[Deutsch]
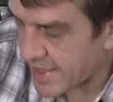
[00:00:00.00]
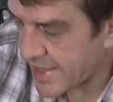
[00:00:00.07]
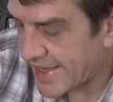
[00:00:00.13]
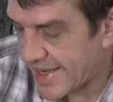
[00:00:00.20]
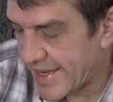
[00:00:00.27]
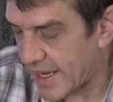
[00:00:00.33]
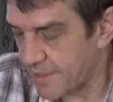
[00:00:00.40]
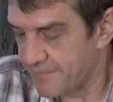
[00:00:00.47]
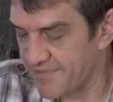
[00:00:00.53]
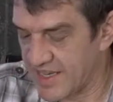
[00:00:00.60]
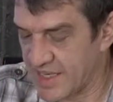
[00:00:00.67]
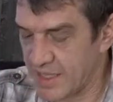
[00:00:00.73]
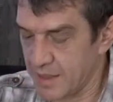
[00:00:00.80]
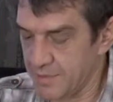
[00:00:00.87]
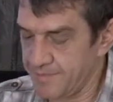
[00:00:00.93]
hier haben
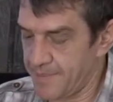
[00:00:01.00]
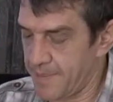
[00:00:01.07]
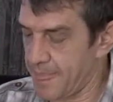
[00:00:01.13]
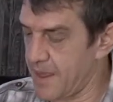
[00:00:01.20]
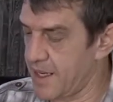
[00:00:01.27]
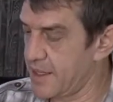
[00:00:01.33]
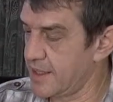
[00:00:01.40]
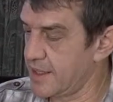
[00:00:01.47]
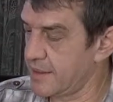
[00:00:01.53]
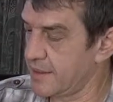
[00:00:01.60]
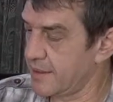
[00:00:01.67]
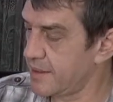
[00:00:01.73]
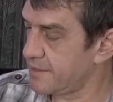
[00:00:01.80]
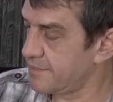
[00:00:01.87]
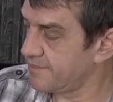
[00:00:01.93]
wir äh,
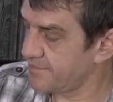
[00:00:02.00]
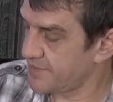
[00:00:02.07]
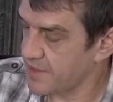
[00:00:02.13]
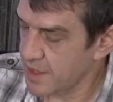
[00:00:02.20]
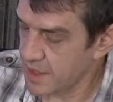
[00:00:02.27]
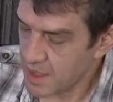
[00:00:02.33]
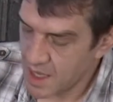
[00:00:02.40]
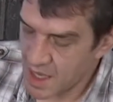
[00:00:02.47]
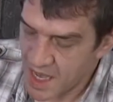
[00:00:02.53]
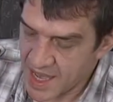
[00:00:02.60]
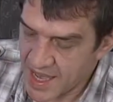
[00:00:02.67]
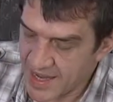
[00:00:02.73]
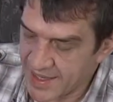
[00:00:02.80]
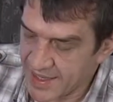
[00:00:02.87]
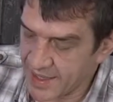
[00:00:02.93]

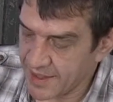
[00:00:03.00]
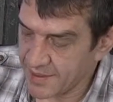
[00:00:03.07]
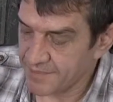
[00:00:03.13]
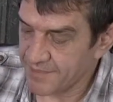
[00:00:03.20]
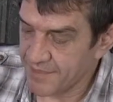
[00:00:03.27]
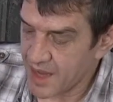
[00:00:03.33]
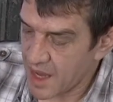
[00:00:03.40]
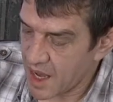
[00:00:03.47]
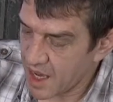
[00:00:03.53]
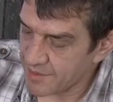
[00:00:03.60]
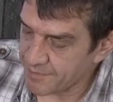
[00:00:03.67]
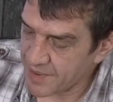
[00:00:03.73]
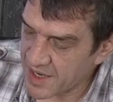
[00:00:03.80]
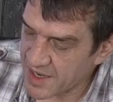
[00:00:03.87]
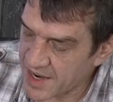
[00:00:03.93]
eine
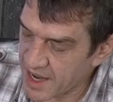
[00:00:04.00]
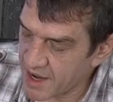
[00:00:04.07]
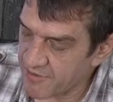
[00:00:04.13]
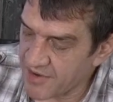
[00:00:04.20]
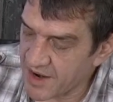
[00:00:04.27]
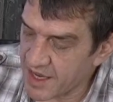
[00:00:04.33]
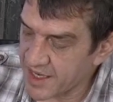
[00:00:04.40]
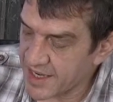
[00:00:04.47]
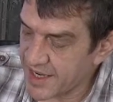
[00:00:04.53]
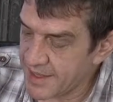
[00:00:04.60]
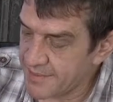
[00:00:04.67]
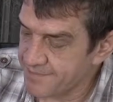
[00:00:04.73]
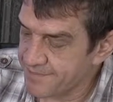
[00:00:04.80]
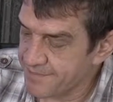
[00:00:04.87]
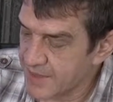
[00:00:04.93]
Handballenauflage
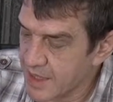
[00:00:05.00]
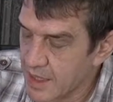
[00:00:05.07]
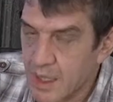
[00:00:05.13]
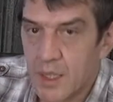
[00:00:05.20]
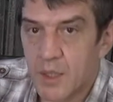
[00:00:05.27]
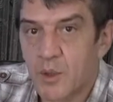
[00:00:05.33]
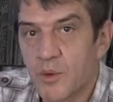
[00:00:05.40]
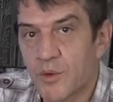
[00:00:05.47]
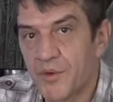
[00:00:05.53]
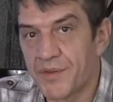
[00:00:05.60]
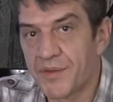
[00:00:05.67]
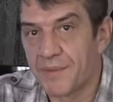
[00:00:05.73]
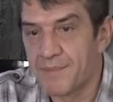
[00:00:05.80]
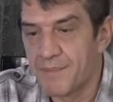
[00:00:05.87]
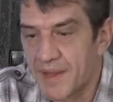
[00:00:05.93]

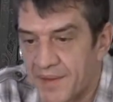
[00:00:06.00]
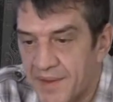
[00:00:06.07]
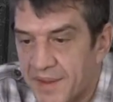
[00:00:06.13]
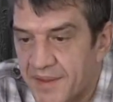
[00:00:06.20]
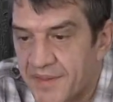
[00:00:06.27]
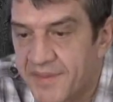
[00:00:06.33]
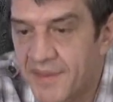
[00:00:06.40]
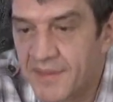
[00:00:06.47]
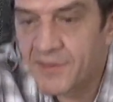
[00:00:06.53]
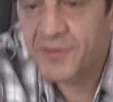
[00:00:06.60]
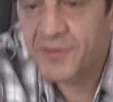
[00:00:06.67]
und man sieht es